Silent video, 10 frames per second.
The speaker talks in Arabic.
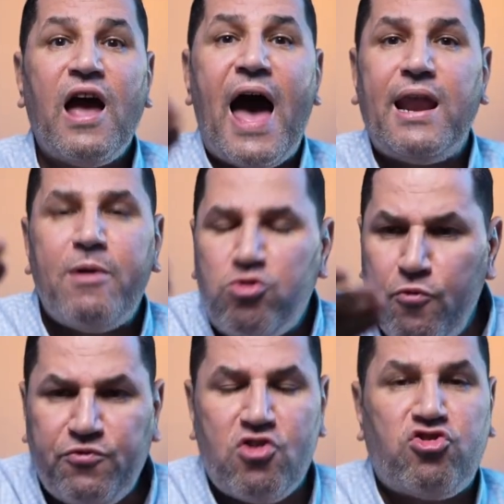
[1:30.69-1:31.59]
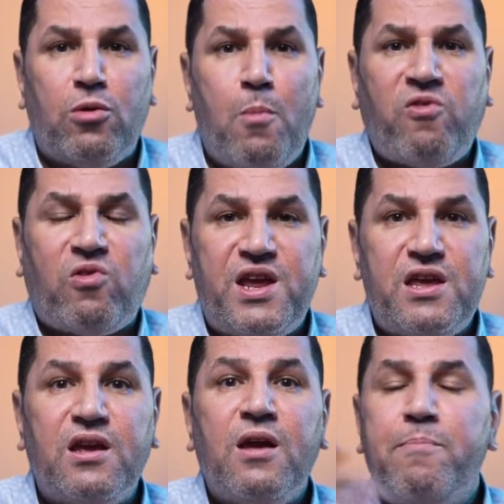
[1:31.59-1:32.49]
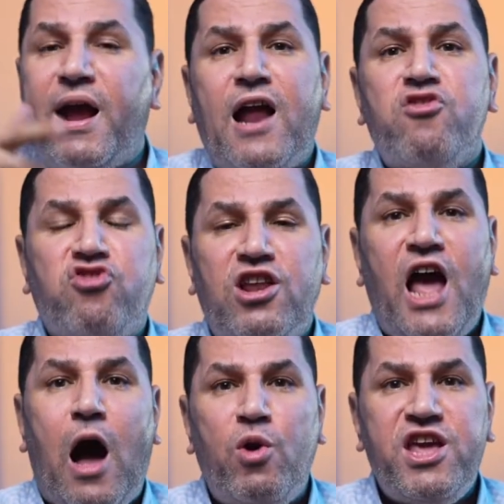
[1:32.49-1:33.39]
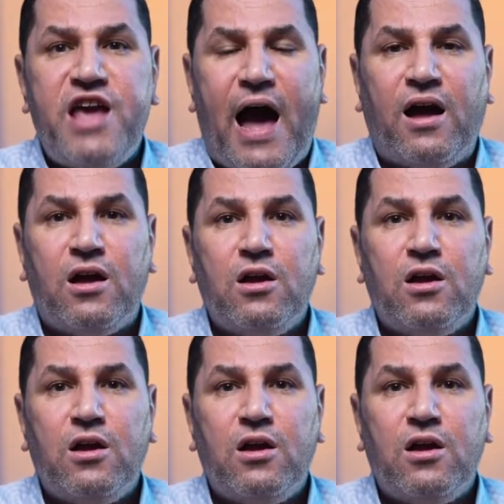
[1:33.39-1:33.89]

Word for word: انا ما شفتش المصري ما كانش ليه هويه